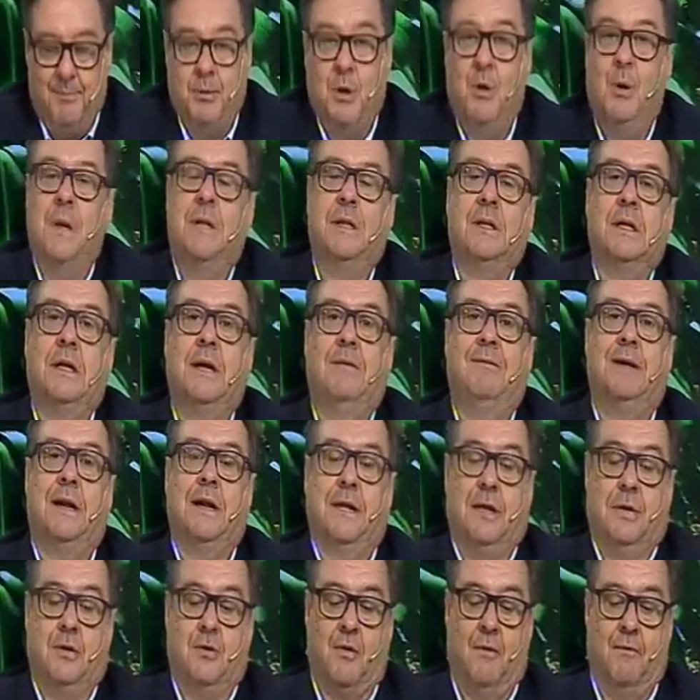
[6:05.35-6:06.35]
Pero antes de
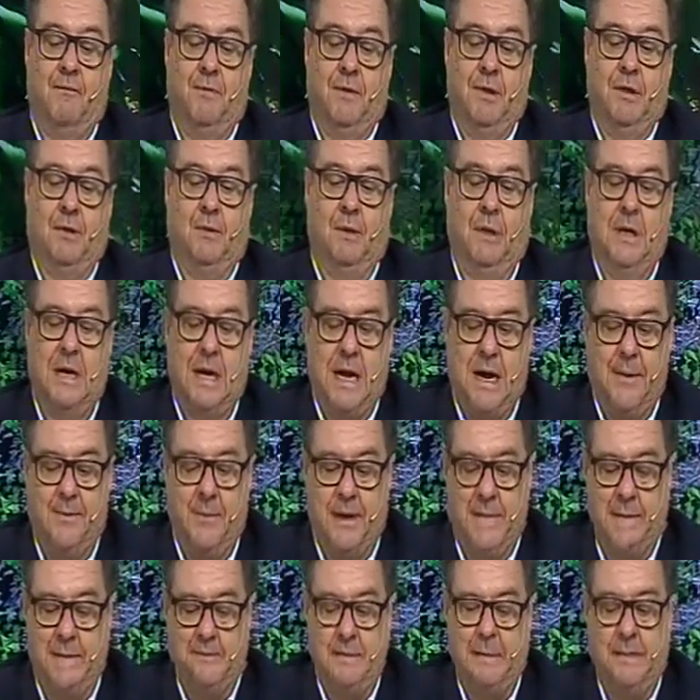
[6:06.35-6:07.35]
hablar del conflicto en la
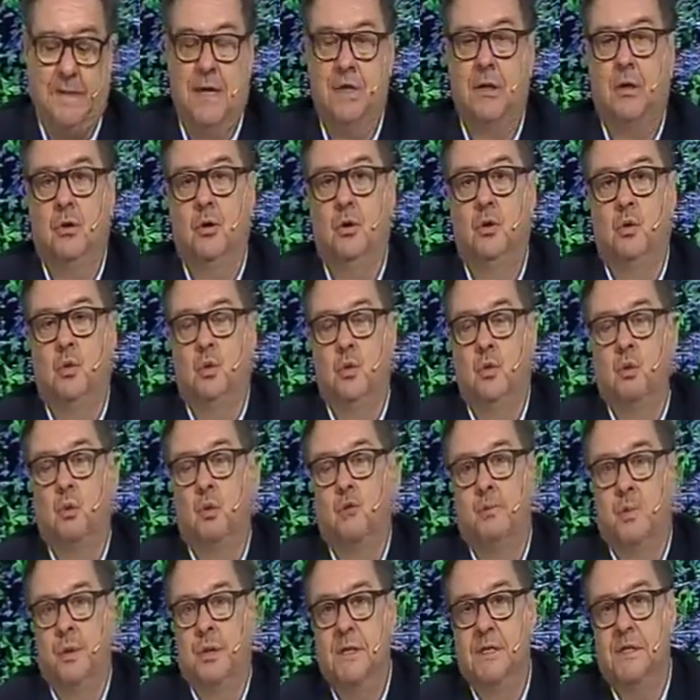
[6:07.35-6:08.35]
Cámara Arbitral, que hoy tuvo
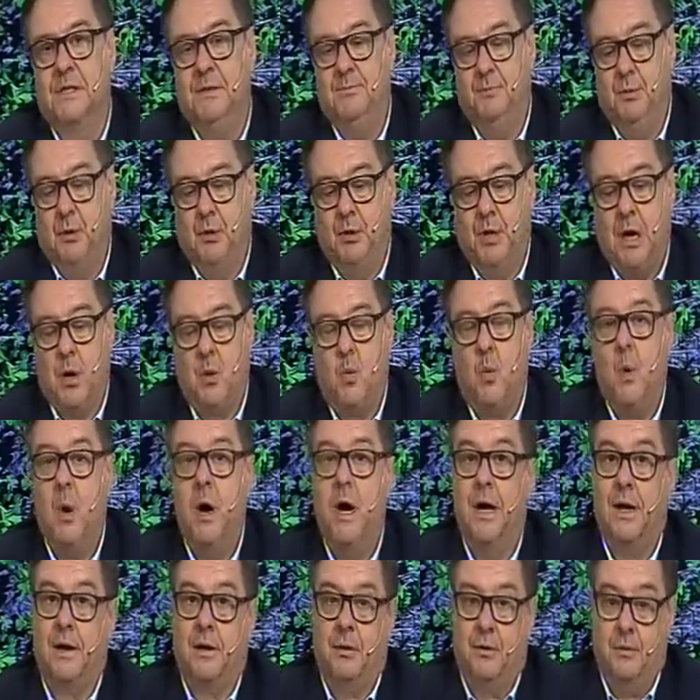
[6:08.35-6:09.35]
un principio de
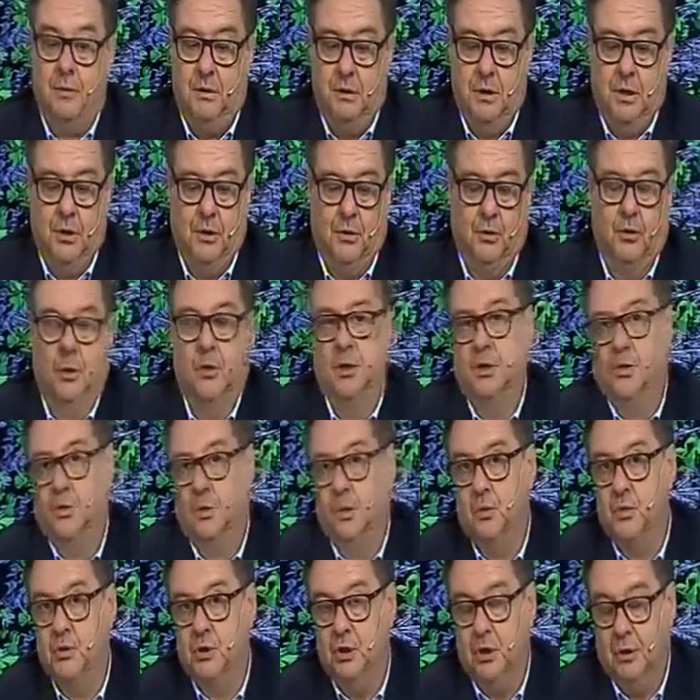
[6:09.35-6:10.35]
acuerdo, no de
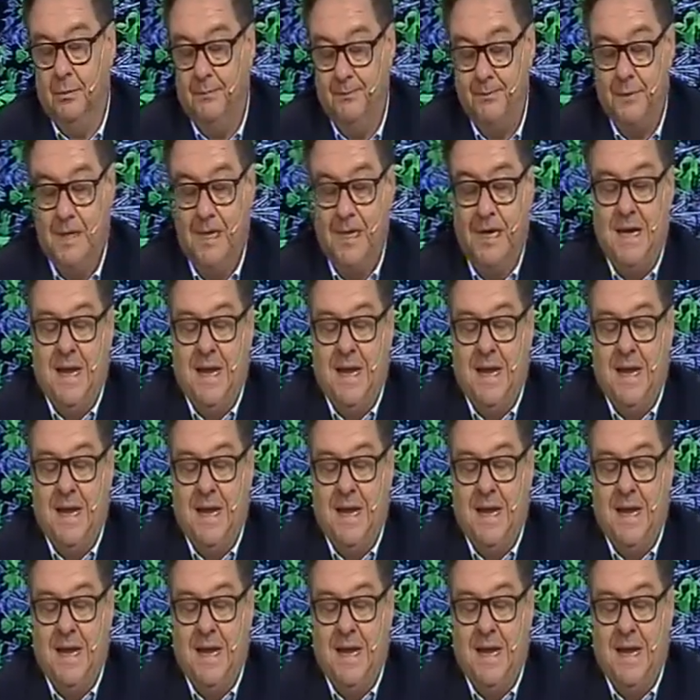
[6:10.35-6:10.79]
solución,